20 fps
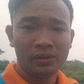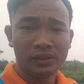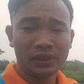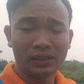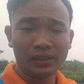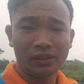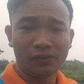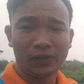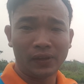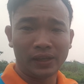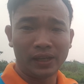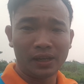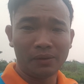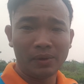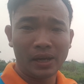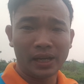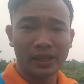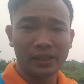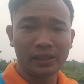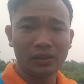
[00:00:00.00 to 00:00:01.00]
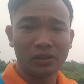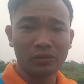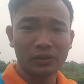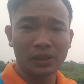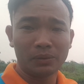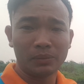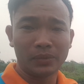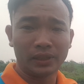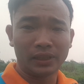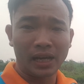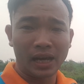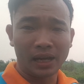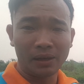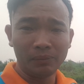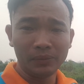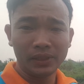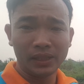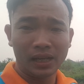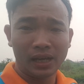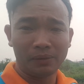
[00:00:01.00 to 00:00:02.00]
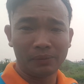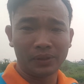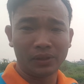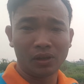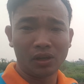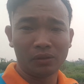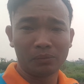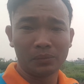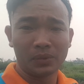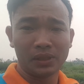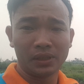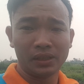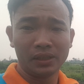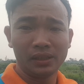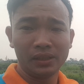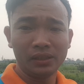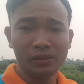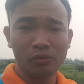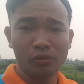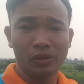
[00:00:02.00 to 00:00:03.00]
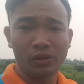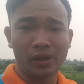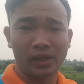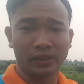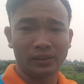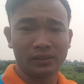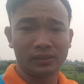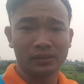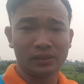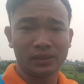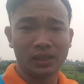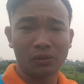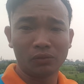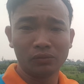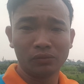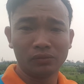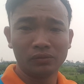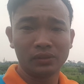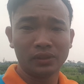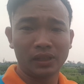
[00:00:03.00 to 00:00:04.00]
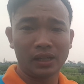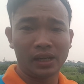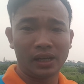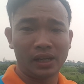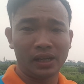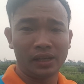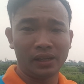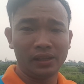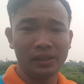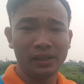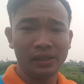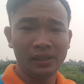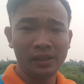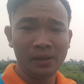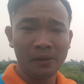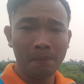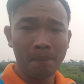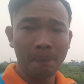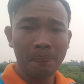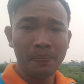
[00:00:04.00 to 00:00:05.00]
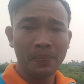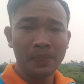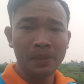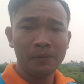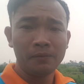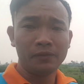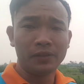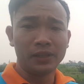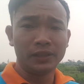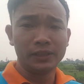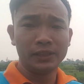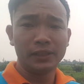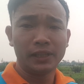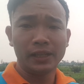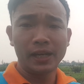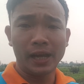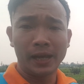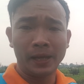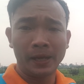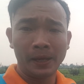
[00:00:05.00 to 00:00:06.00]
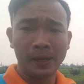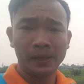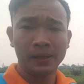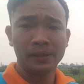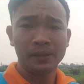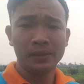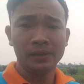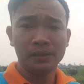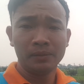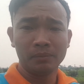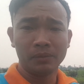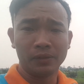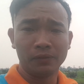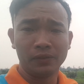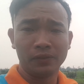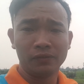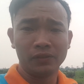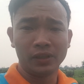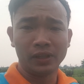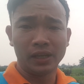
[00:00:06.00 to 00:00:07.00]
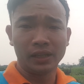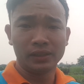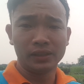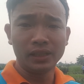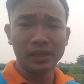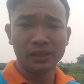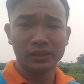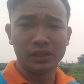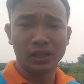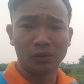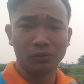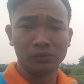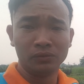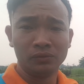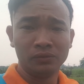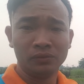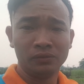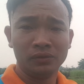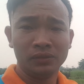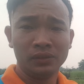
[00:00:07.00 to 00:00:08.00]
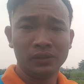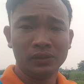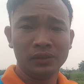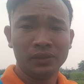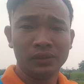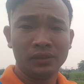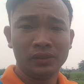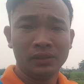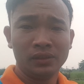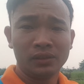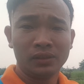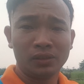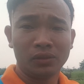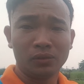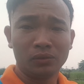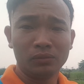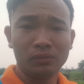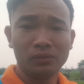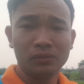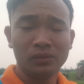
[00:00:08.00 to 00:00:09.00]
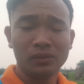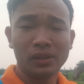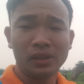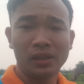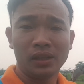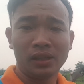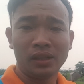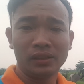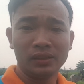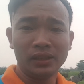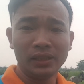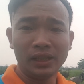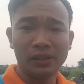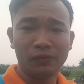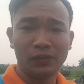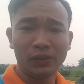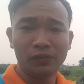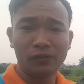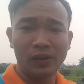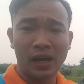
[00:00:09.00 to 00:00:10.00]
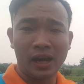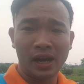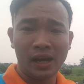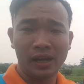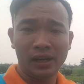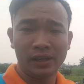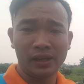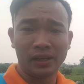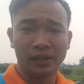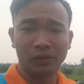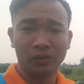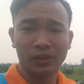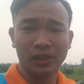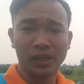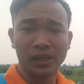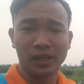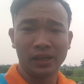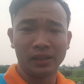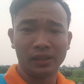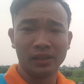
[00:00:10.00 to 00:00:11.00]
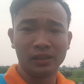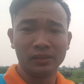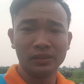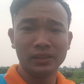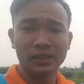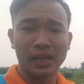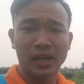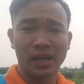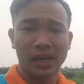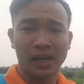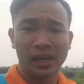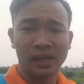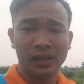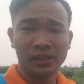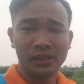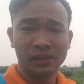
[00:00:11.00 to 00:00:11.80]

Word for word: chắc là phải năm 2018 thì Hà Bình Ngon mới quy hoạch xong cái vườn như thế này bởi vì vườn này rất là rộng cũng ờ, rất là vất vả để có thể đứng ra